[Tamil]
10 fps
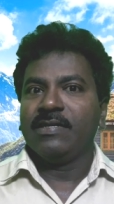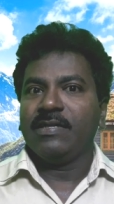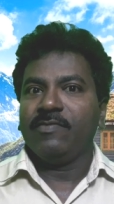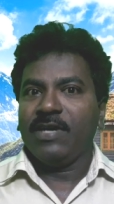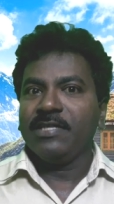
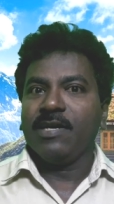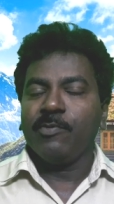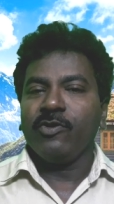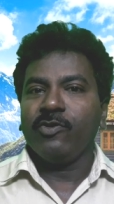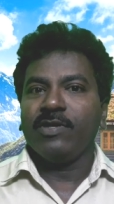அப்போ
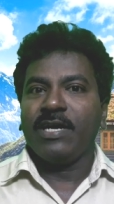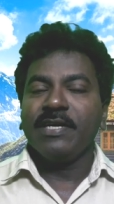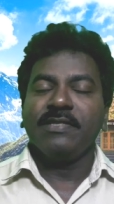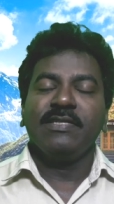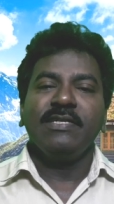அதுக்கப்புறம்
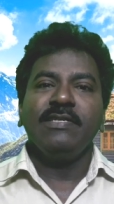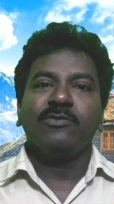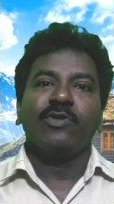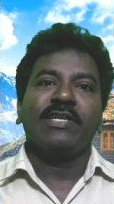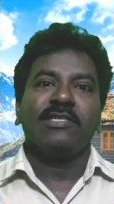ஆயிரத்தி
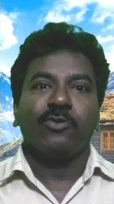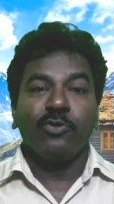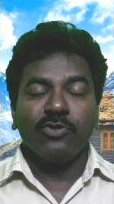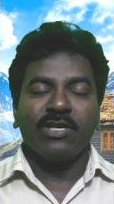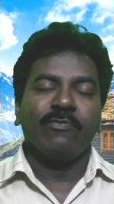தொள்ளாயிரத்தி
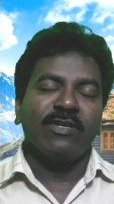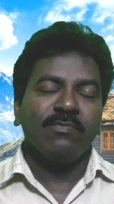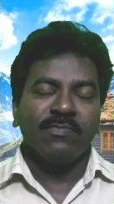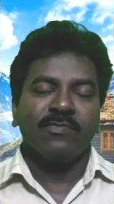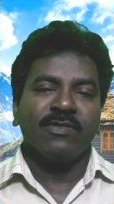தொண்ணூத்தொறாம்
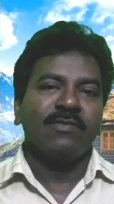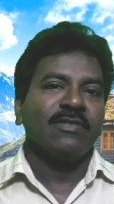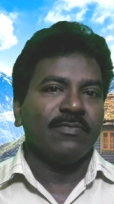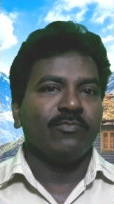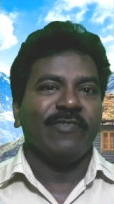வருடம்
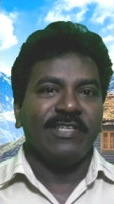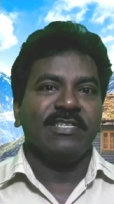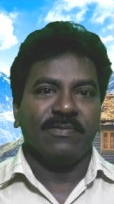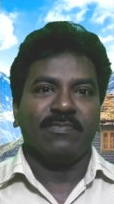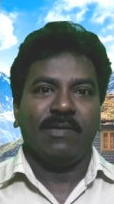
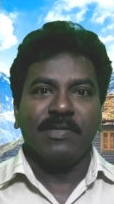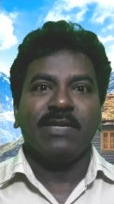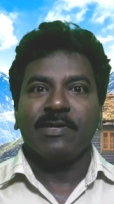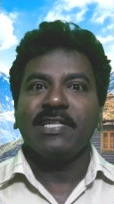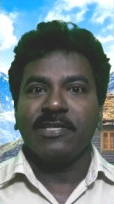வெடித்தது அப்போ தான்
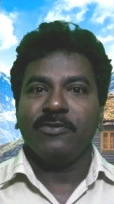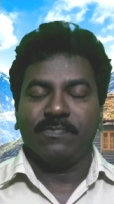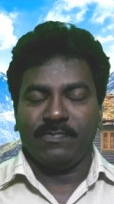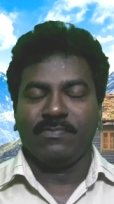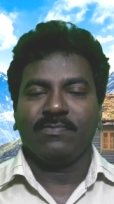நமக்குலாம்
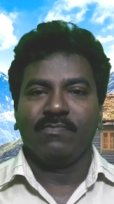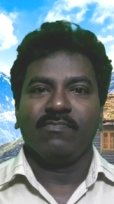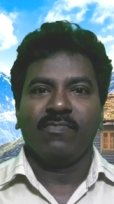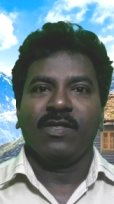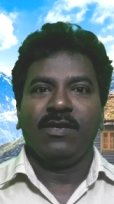தெரியும்
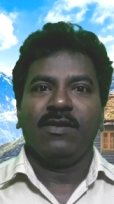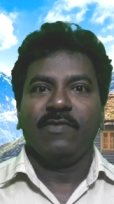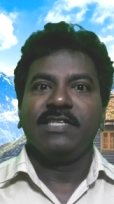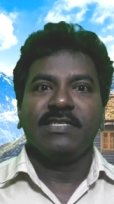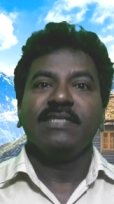
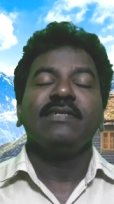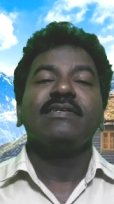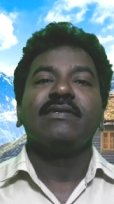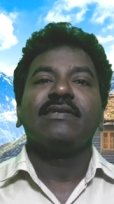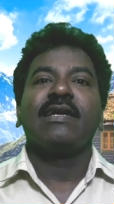வெடித்தது
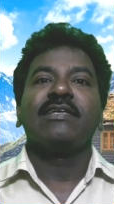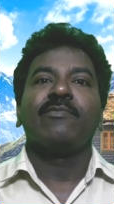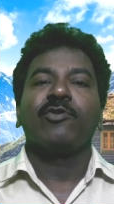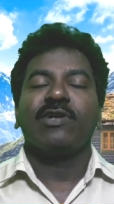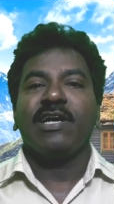
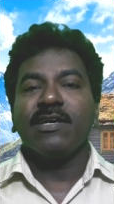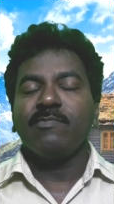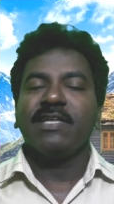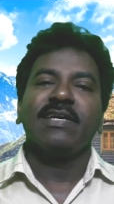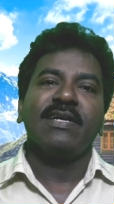அதுக்கப்புறம் ஒரு ஆறு
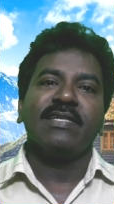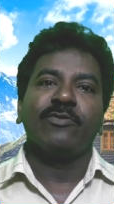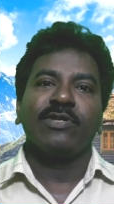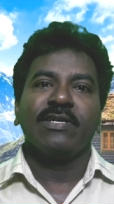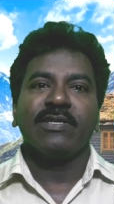மாதங்கள்
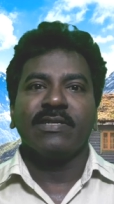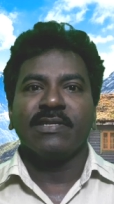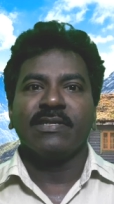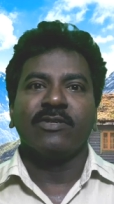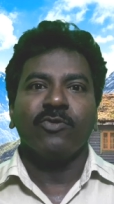இதனுடைய
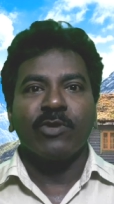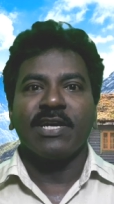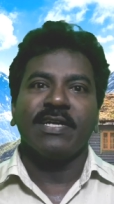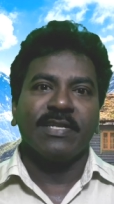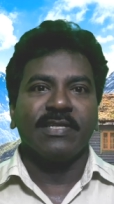
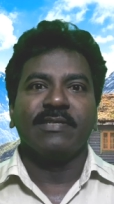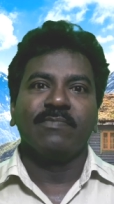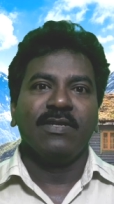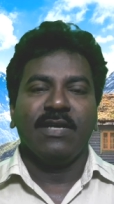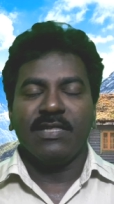குமுறல்கள் இருந்தது
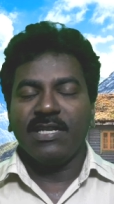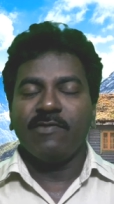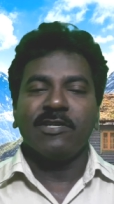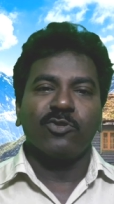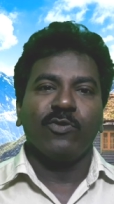அந்த
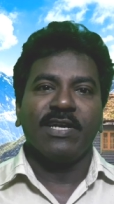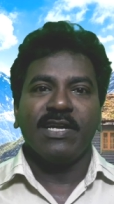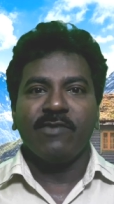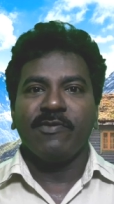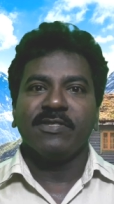லேவான்னு சொல்லுவாங்க
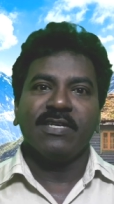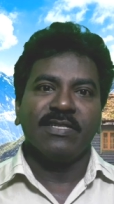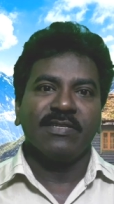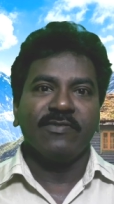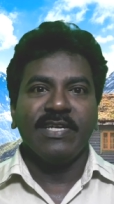லாவா வந்து
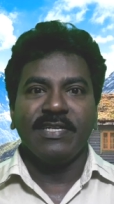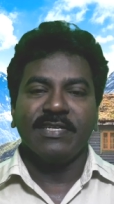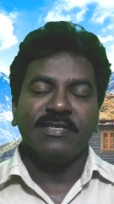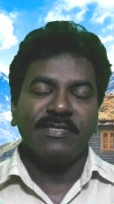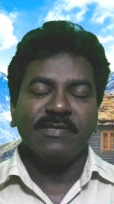அது வெளியிட்டு
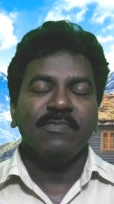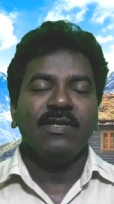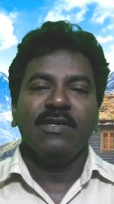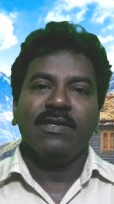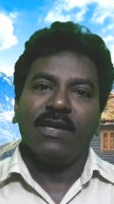இருந்துச்சு
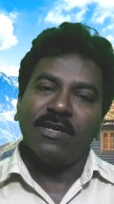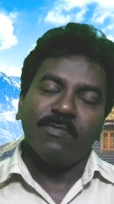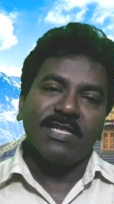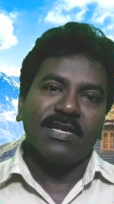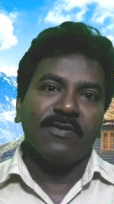ஆறு
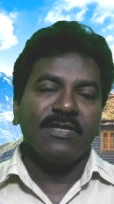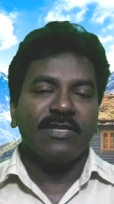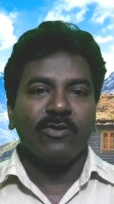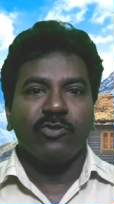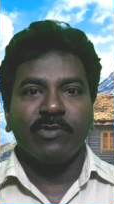மாதங்கள் வந்து
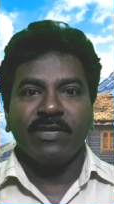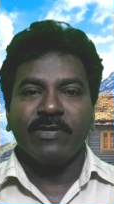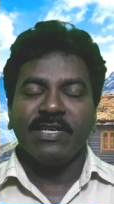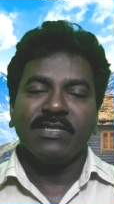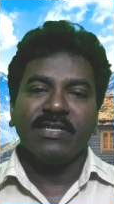அதோடைய
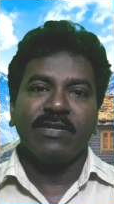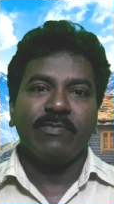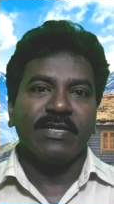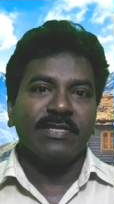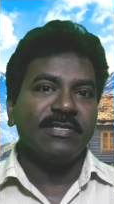குமரியபடி அந்த
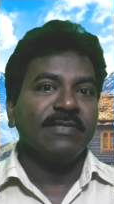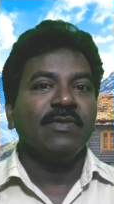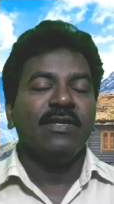எரிமலை இருந்துச்சு